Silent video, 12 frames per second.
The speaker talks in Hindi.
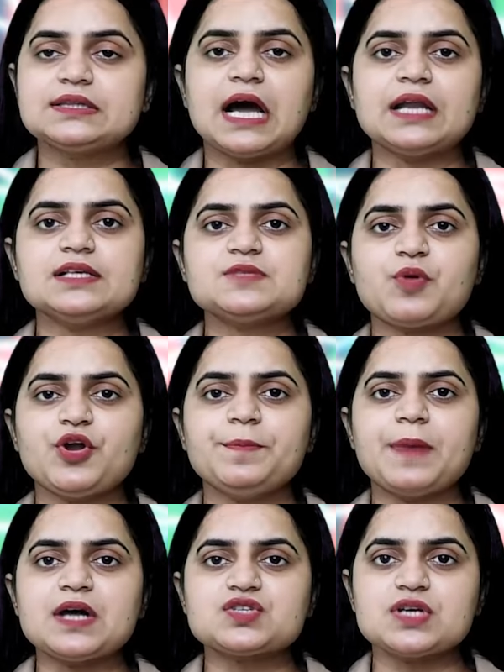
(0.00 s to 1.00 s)

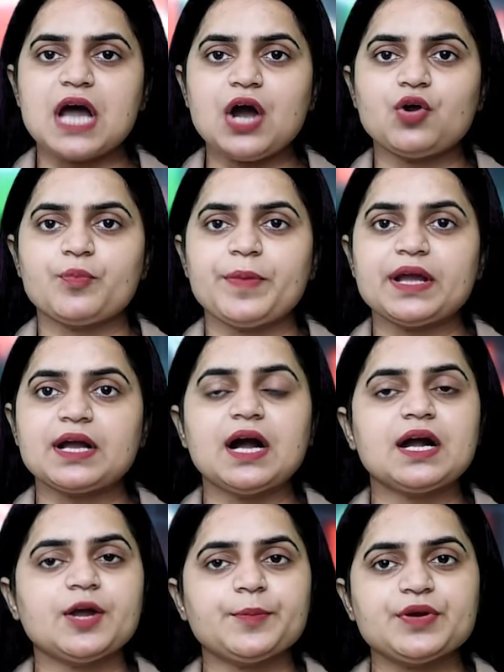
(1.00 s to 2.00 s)
45.5 लाख रुपए
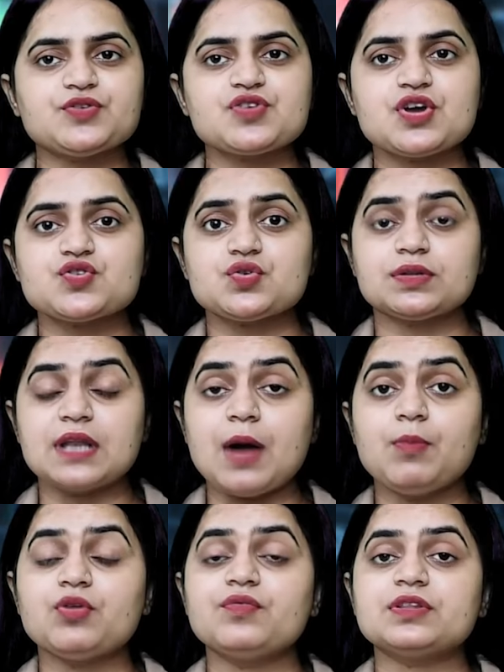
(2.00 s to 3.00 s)
का कर पश्चात शुद्ध
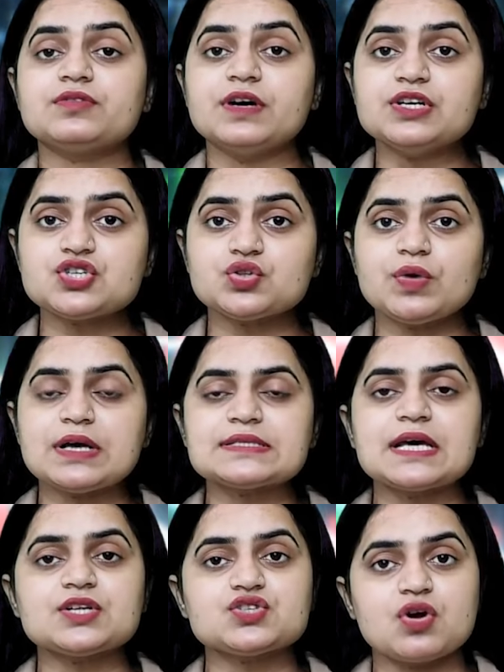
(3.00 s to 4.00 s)
लाभ और वित्त वर्ष
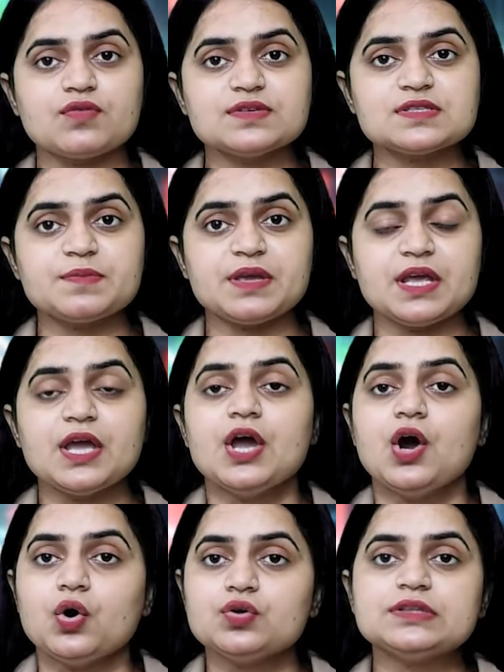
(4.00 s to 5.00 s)
2024 में
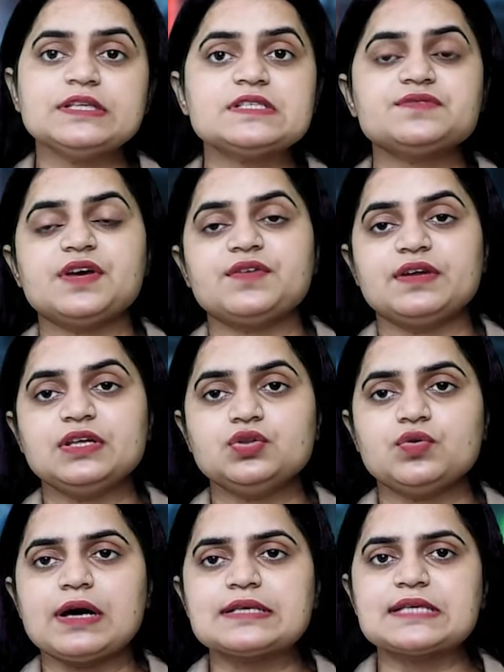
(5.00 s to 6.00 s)
29 फरवरी
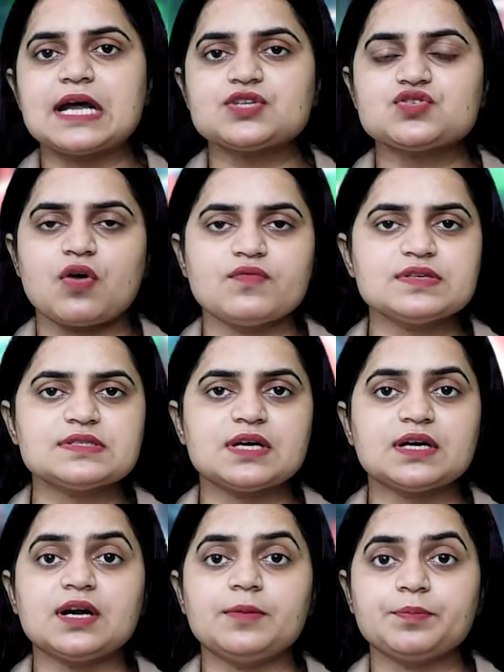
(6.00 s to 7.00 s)
2024
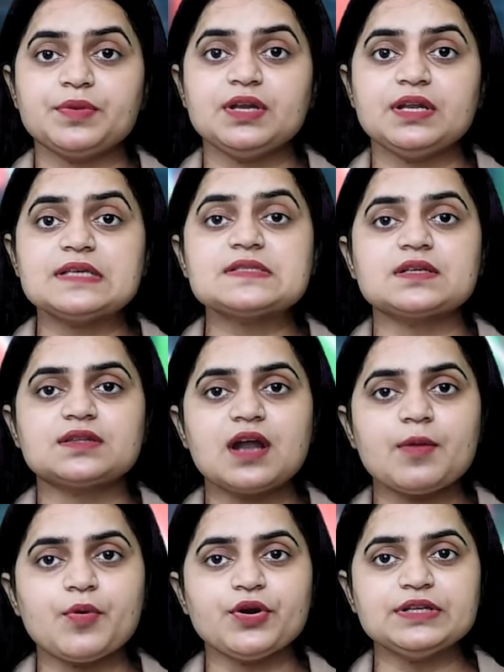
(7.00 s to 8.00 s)
तक कंपनी ने
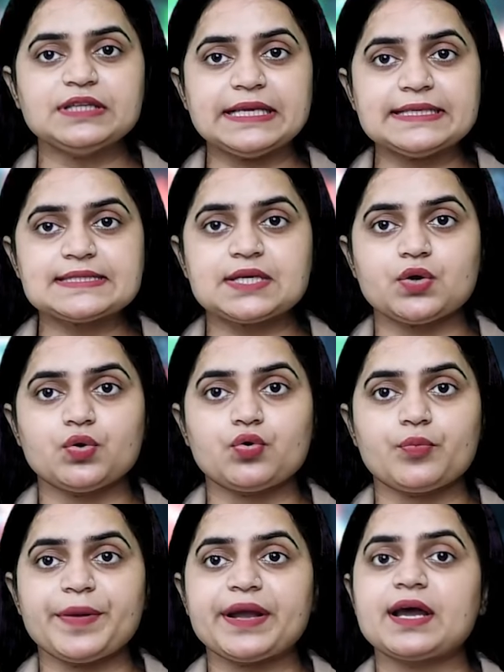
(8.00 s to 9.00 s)
17.23 करोड़
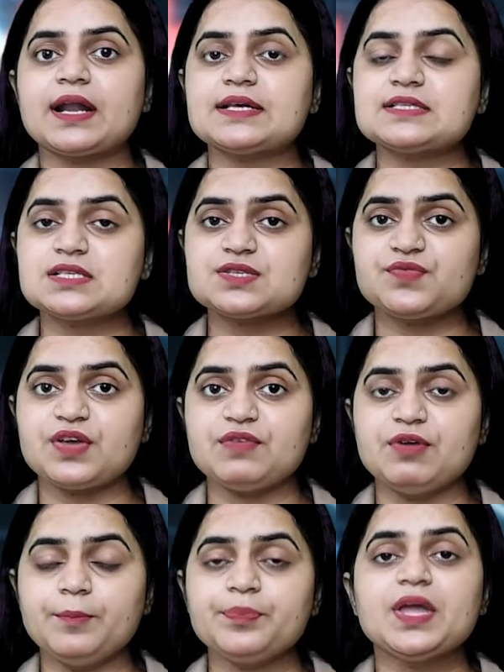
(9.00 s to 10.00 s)
रुपए का राजस्व
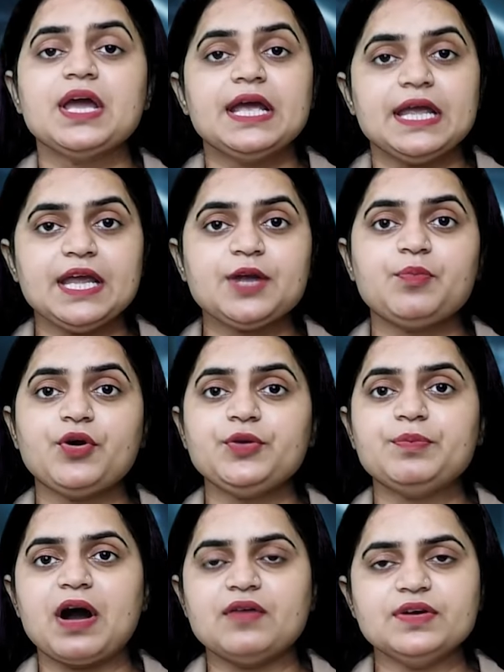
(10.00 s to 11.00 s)
एवं एक
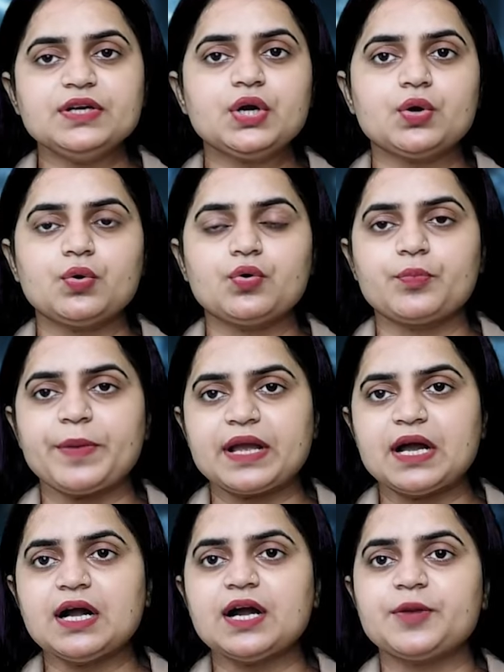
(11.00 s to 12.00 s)
करोड़ रुपए
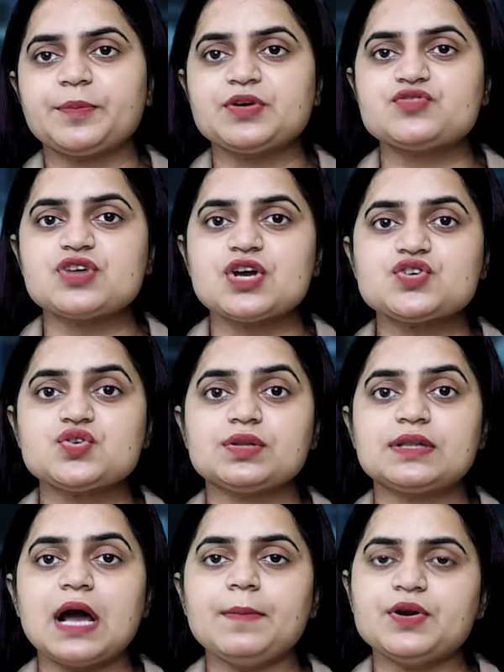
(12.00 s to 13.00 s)
का कर पश्चात
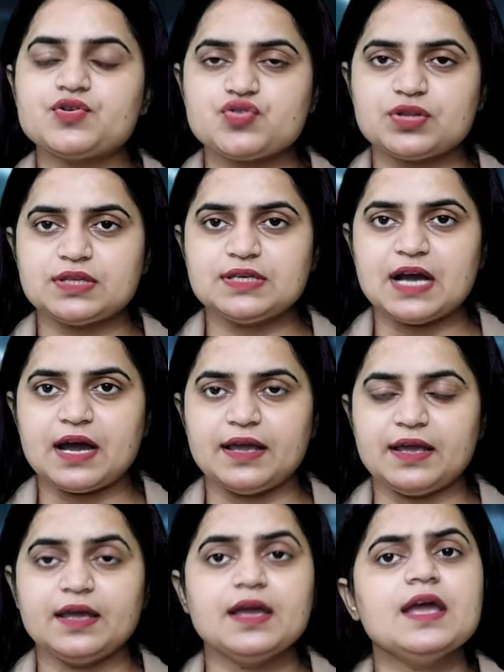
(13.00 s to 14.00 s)
शुद्ध लाभ अर्जित किया
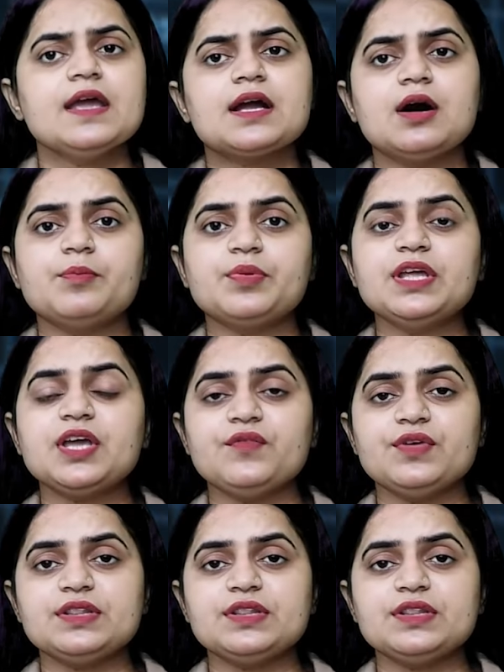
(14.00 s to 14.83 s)
है कंपनी के